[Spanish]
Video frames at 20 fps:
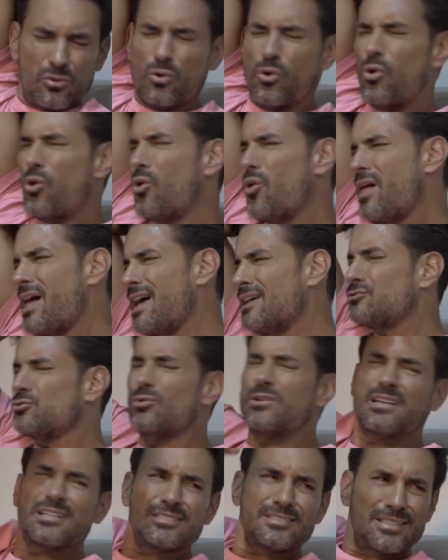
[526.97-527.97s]
No jodas,
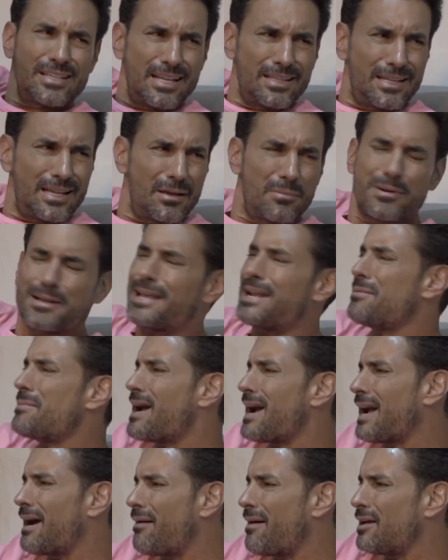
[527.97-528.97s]
son las 3 de la mañana y
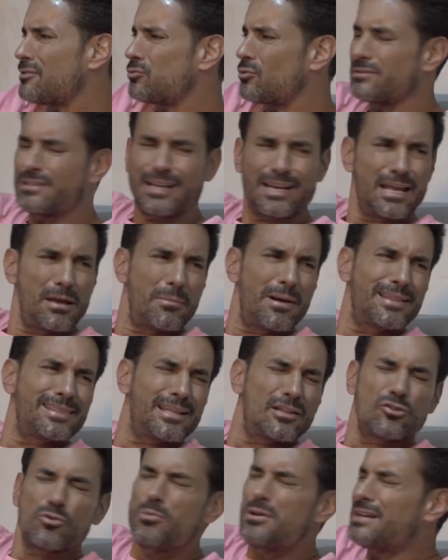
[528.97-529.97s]
me acaba de soltar ese man
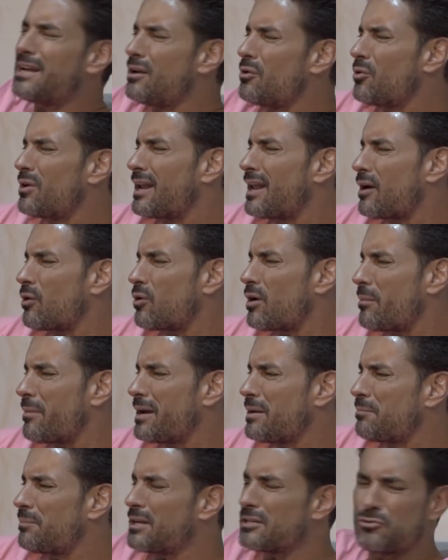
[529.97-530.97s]
dándome una lora, la cosa
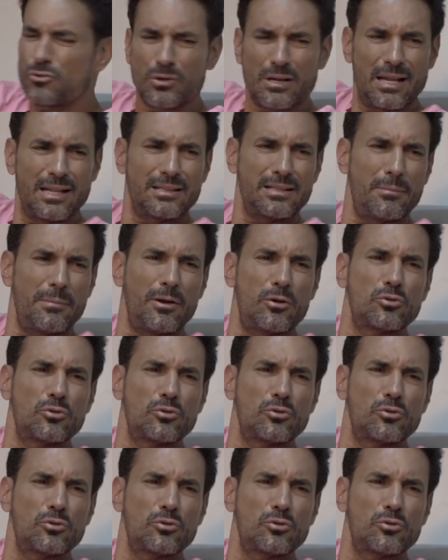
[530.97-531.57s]
más impresionante.